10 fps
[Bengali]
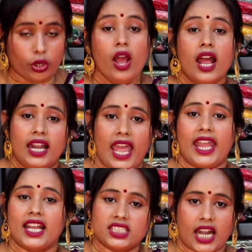কিন্তু
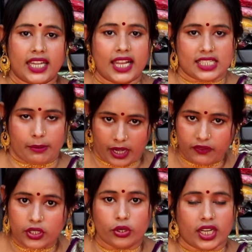লেহেঙ্গা স্টার্টিং আছে
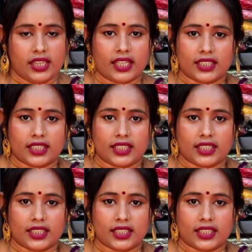আপনারা ভিডিওটা